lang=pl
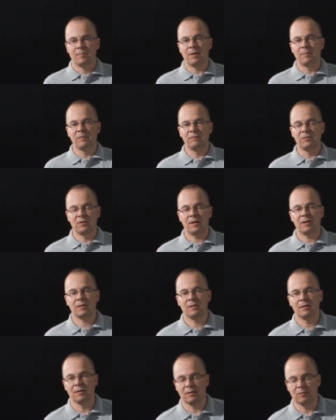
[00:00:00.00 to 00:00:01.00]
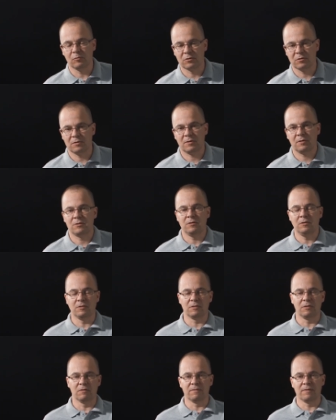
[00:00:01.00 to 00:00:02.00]
Mamy wytarte łożyska
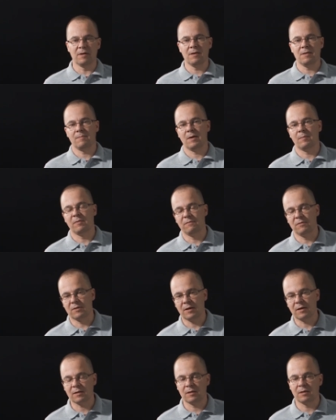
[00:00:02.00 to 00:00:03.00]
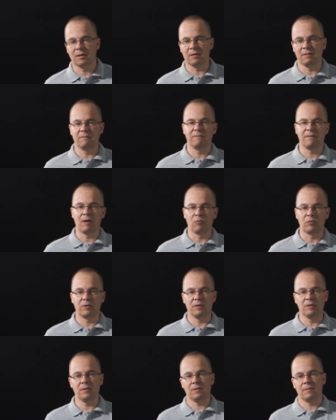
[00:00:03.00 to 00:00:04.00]
ślizgowe, mamy wytarte
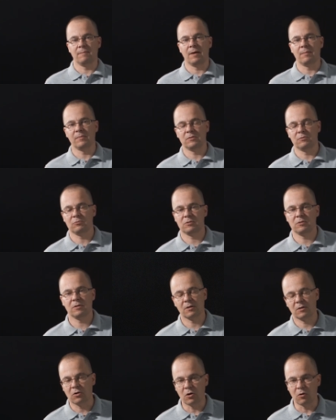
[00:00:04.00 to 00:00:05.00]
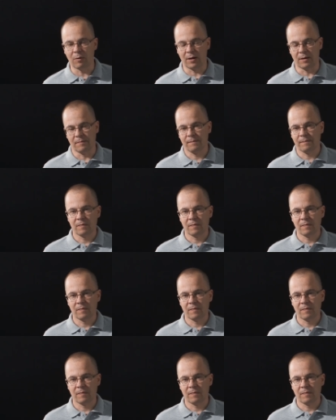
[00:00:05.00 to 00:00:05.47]
wałki, mamy zużyte koła